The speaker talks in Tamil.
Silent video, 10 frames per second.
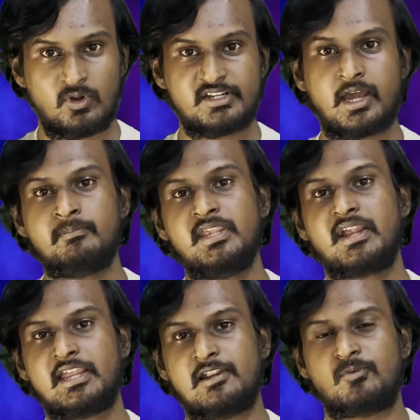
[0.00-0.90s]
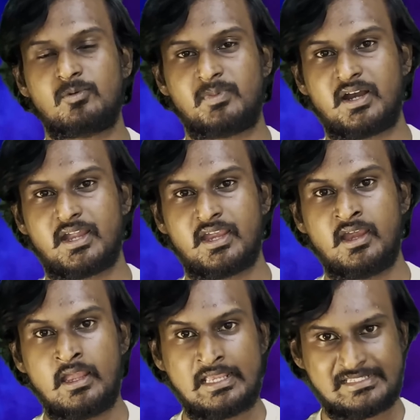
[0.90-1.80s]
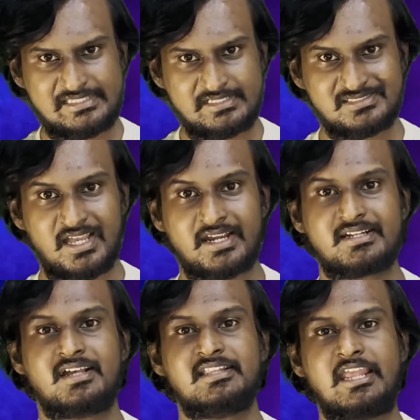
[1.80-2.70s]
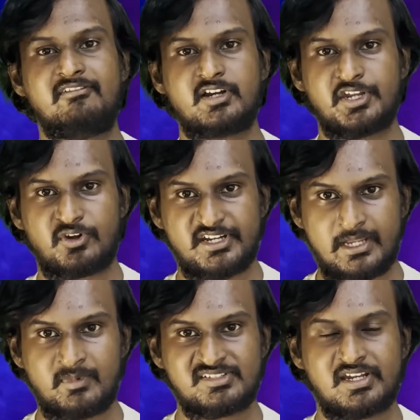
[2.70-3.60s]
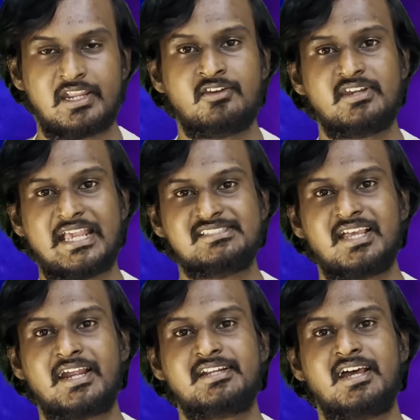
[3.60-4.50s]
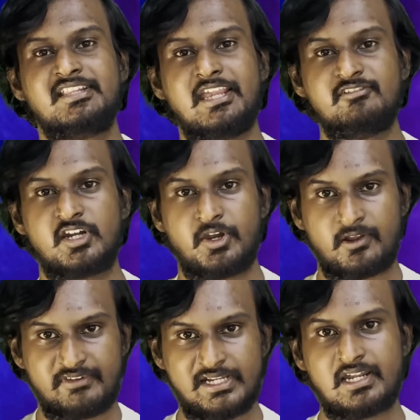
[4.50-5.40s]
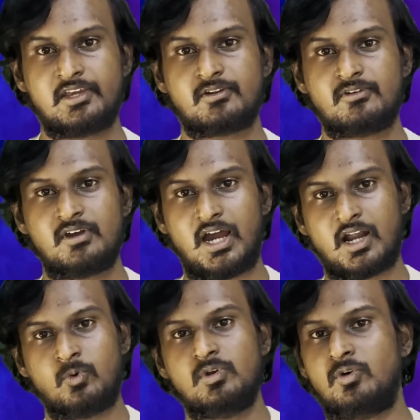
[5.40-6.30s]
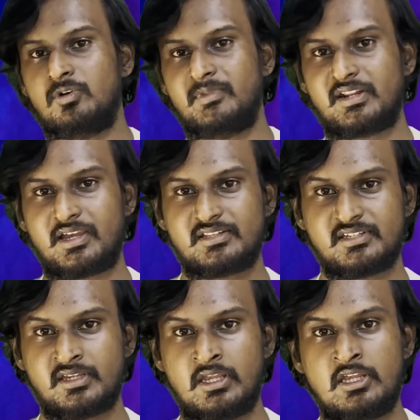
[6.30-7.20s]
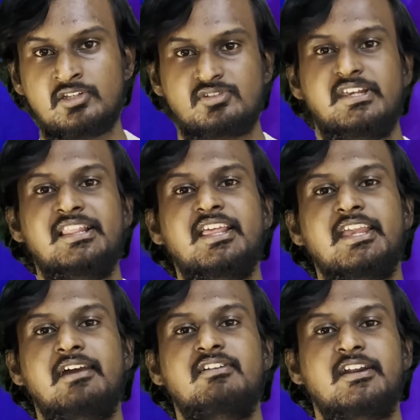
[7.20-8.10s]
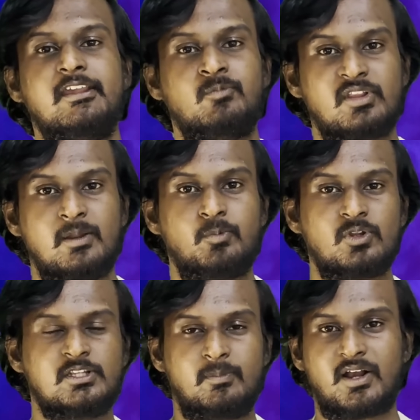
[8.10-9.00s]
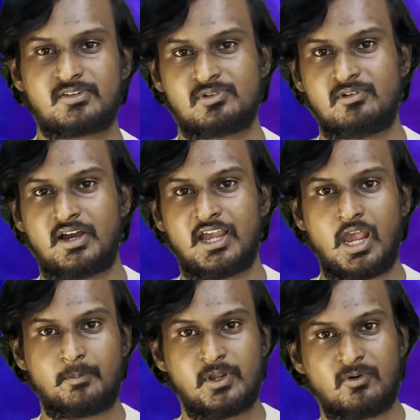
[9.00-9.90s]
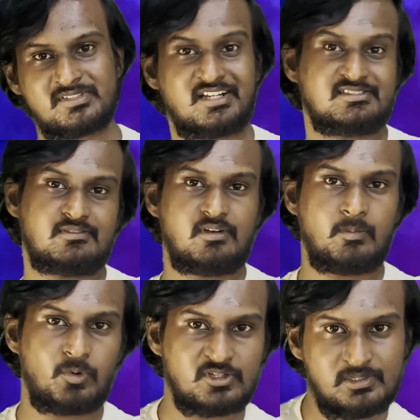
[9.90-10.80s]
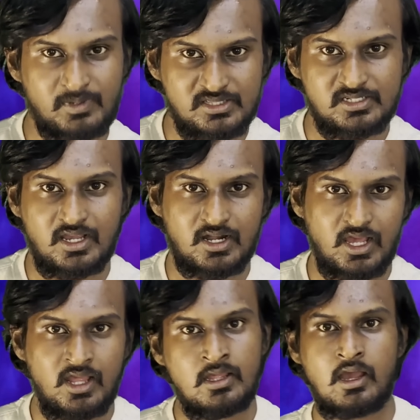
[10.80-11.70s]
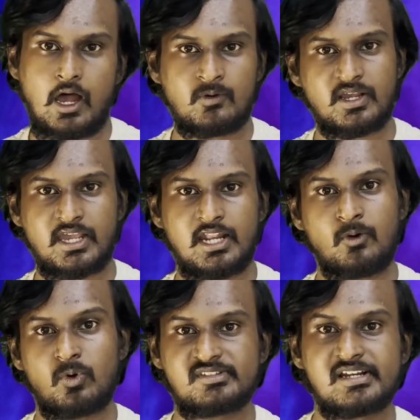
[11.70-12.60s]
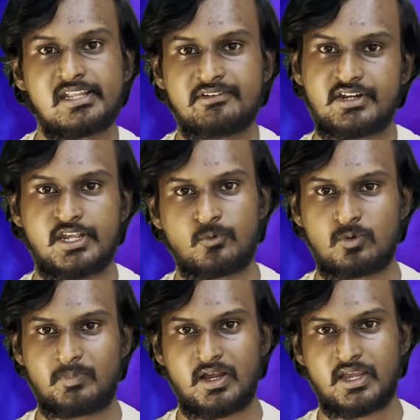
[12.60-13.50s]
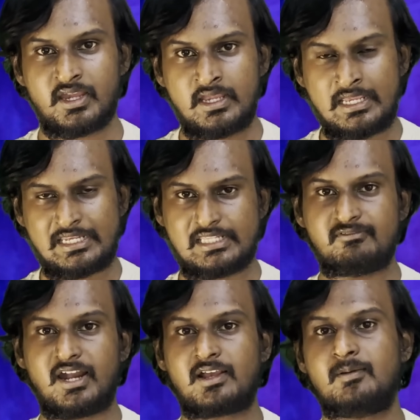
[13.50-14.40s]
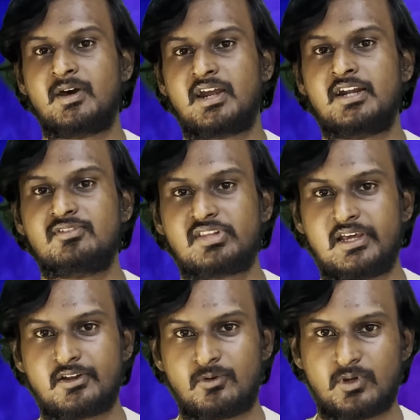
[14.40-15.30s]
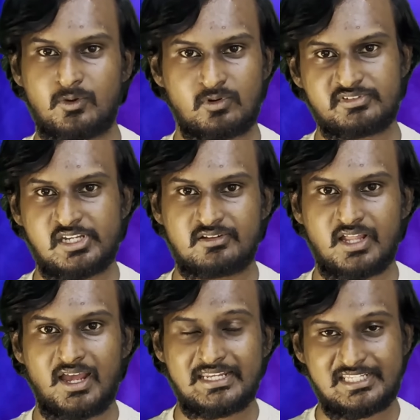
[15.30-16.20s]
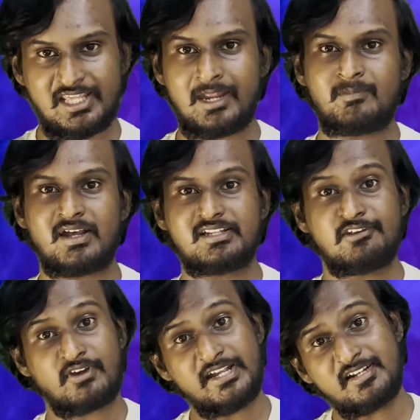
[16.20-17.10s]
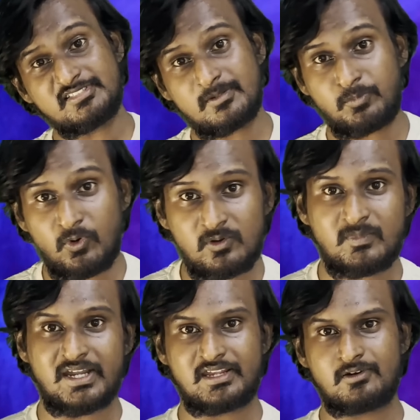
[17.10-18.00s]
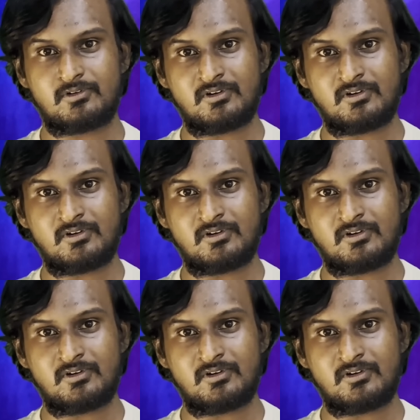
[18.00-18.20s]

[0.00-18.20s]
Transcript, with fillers: டம்மியை கையில் கொடுப்பாங்க எக்ஸாக்டாக அந்த ஏவுகணையோட டைமென்ஷன்லையும் எக்ஸாக்டாக அந்த ஏவுகணையோட வெயிட்லேயும் இருக்கும் ஆனால் உள்ளே ஒன்றுமே இருக்காது ஸோ இந்த ஏவுகணையை முதல்ல பொருத்தி பார்க்க சொல்லுவாங்க அப்படி அவங்க சக்ஸஸ்ஃபுல்லாக பொருத்தி பார்த்துட்டாங்கன்னா அவங்க கையில் ஒரிஜினல் ஏவுகணையை கொடுப்பாங்க இது வழக்கமாக ராணுவத்தில் இருக்கக்கூடிய ஒரு விஷயந்தான் இதே மாதிரி ஃபைட்டர் ஜெட் போர் விமானிகளும்